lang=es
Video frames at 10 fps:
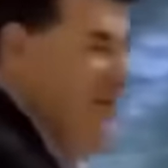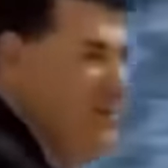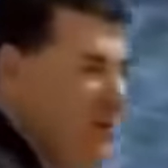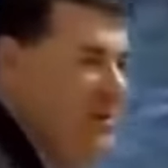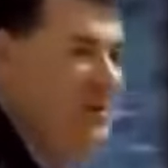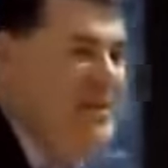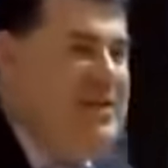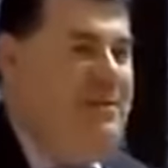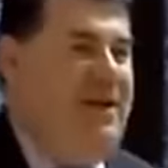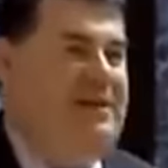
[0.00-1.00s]
veces unas
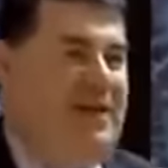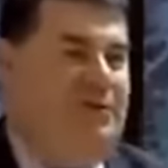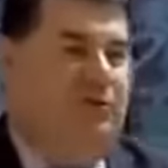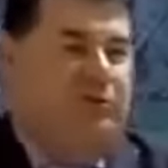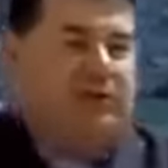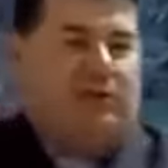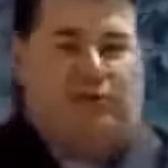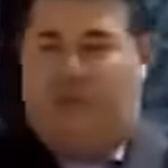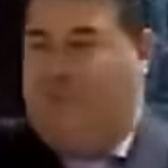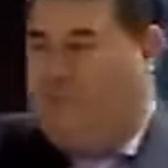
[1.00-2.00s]
hermanas a las otras y
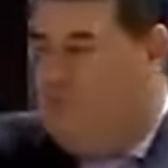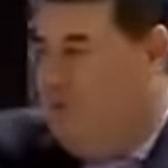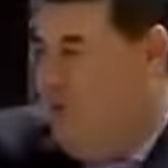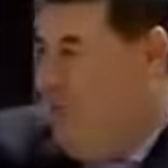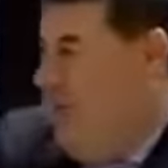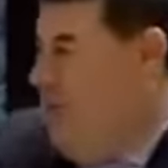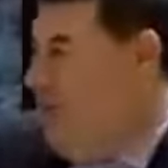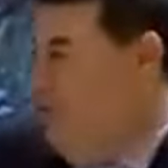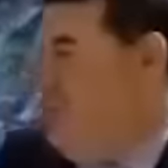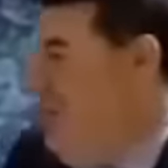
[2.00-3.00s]
cosas por el estilo.
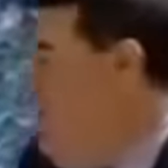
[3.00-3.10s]
Entonces,